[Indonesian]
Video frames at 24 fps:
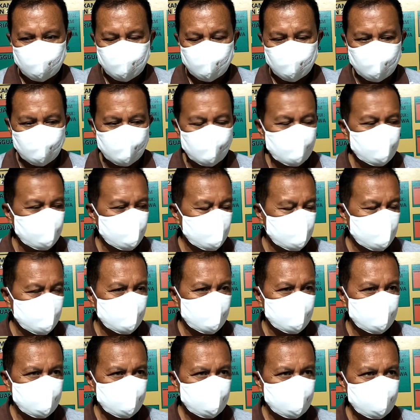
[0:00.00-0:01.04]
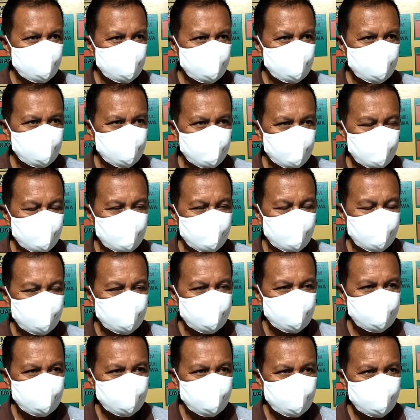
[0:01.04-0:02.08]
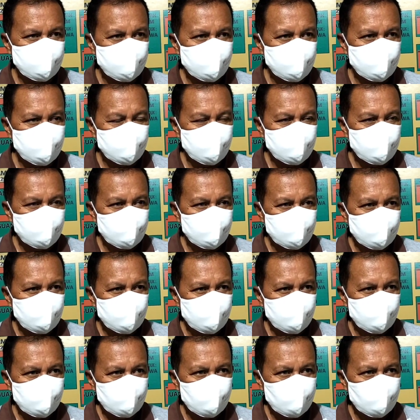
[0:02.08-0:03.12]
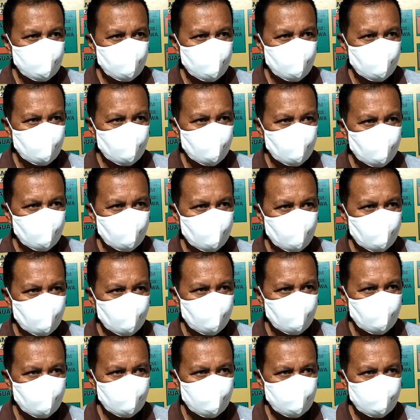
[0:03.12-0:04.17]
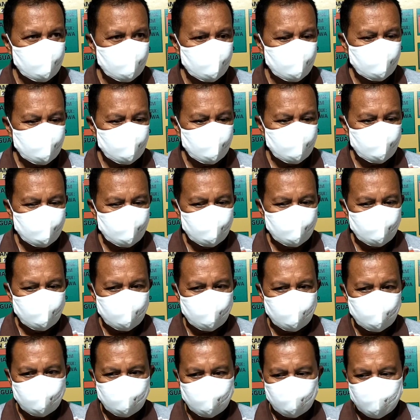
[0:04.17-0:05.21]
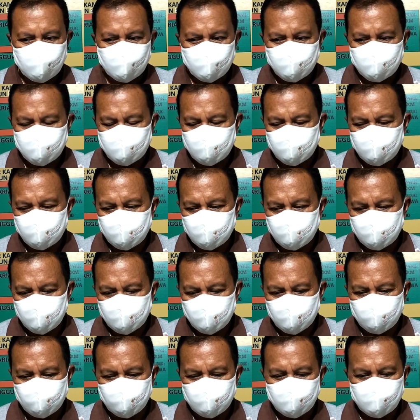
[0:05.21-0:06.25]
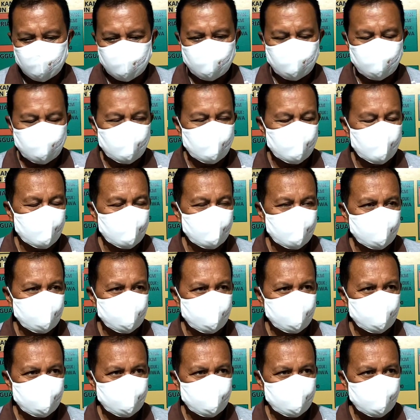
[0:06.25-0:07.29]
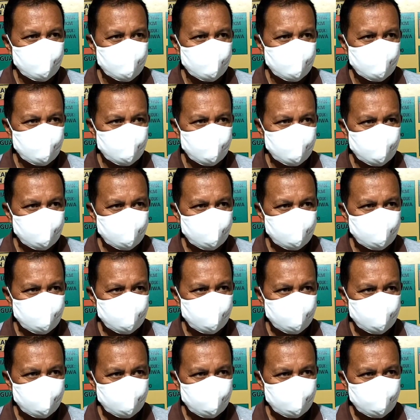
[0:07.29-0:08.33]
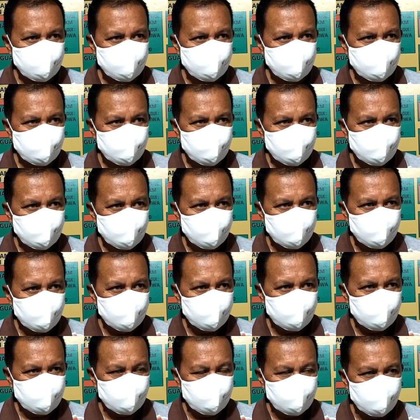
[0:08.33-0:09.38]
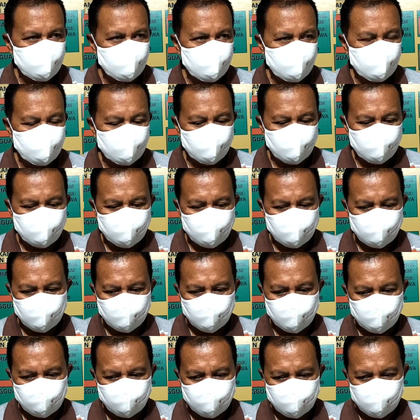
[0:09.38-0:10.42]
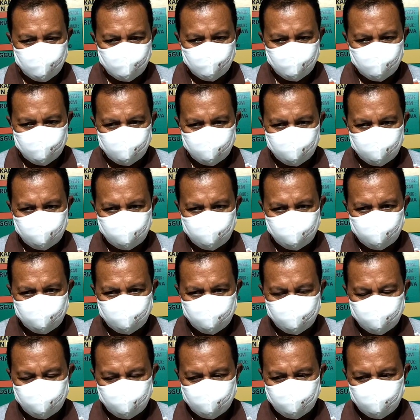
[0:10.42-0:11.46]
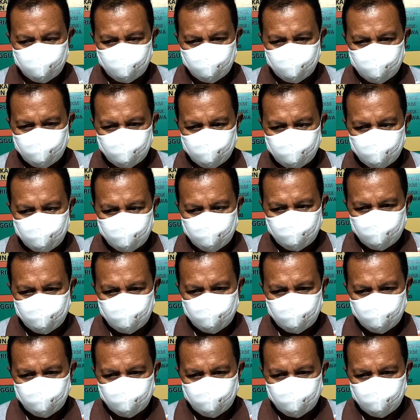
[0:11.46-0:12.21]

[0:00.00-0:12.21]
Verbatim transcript: Ya ada penjagaan. Ada penjagaannya. Kira-kira diprediksi lewat mana komandan? Prediksi lewat atap di atas. Oh berarti menjebol tahanan. Terlalu besi. Hmm, okay, okay.